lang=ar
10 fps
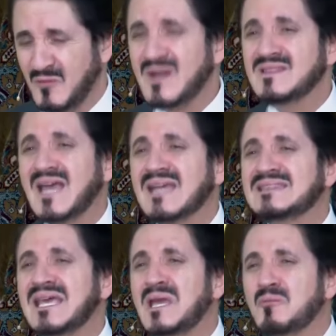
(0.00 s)
وانت
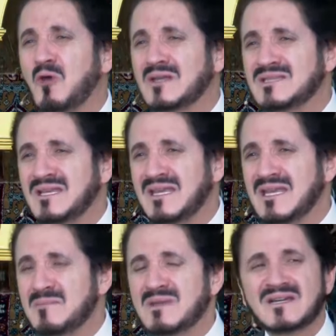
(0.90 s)
حتى غير مقدر
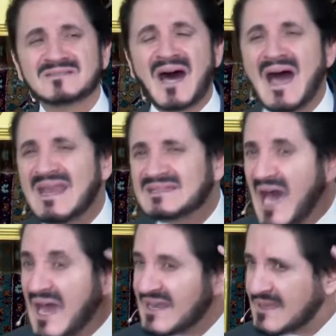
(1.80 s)
ايه لمدى ضاله
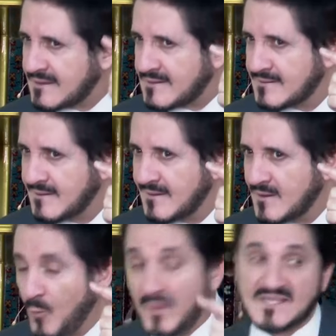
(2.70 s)
عقلك
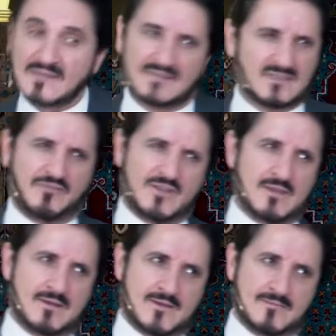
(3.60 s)
وبساطه
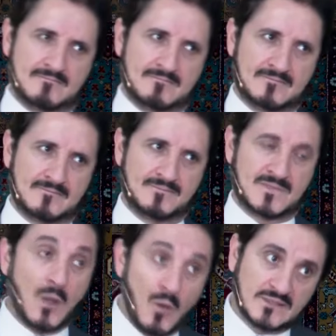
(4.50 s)
تفكيرك
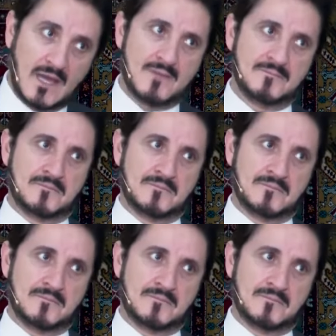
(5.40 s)
تواضع